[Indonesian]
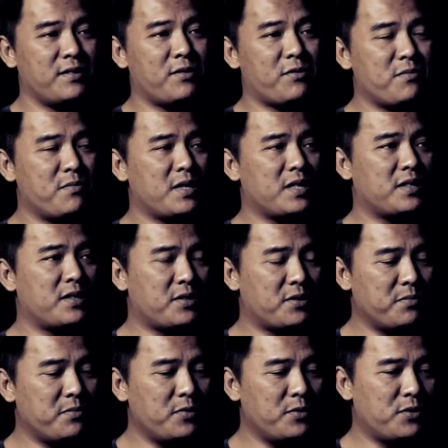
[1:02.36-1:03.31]
ke rumah
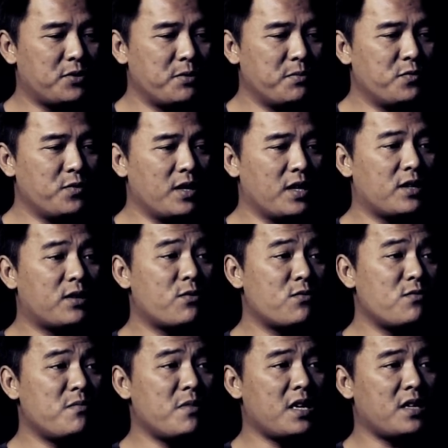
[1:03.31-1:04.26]
tersebut. Sebuah
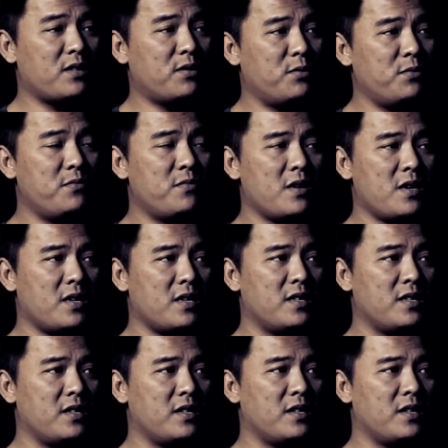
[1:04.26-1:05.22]
rumah tua
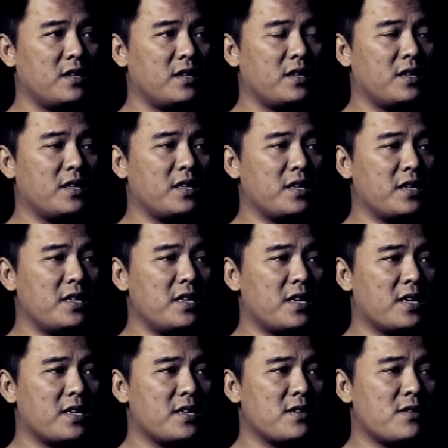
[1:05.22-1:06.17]

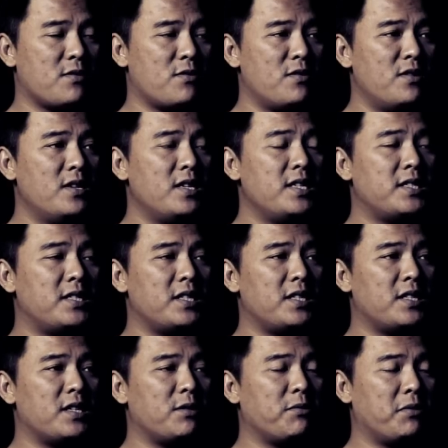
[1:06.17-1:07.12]
yang
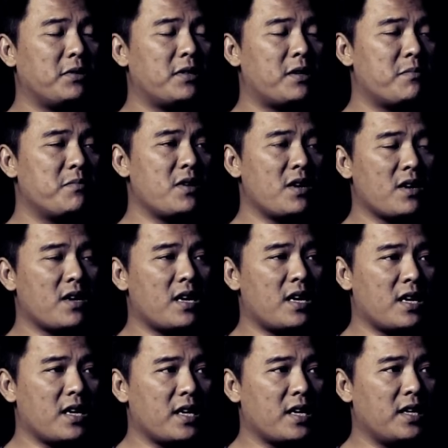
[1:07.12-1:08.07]
kondisinya itu
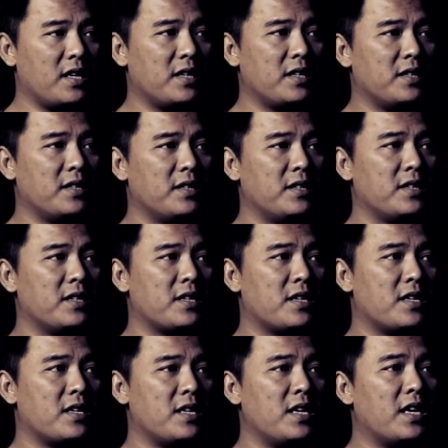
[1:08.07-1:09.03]
terbengkalai,
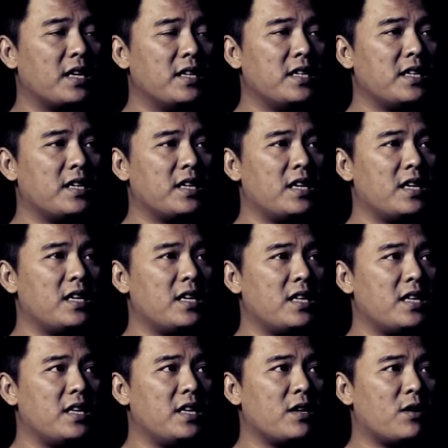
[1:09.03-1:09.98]
yang
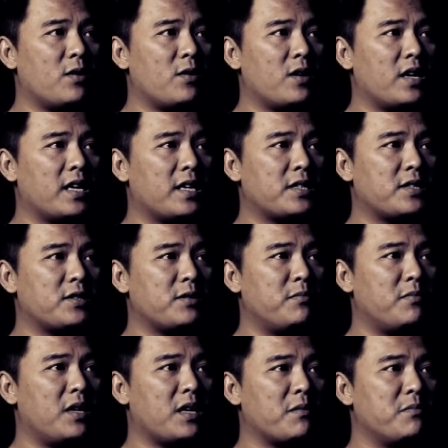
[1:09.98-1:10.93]
dikelilingi oleh
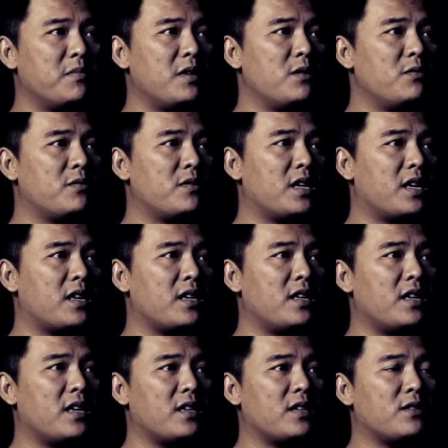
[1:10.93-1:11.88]
semak belukar
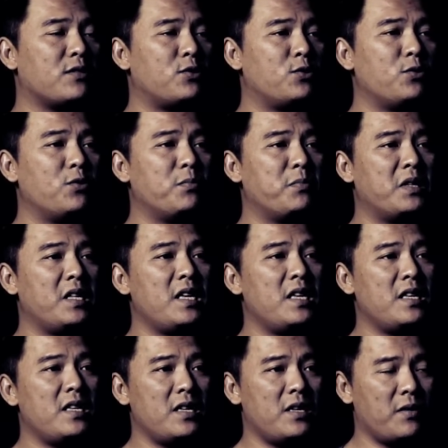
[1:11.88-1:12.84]
yang cukup
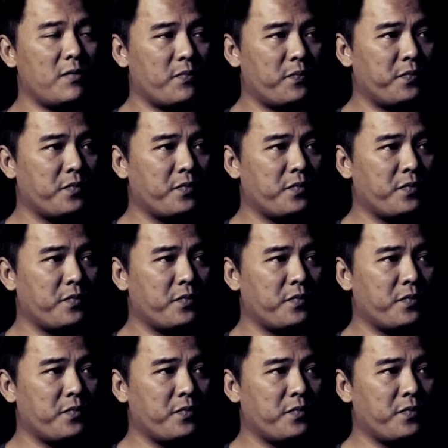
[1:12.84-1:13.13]
tinggi.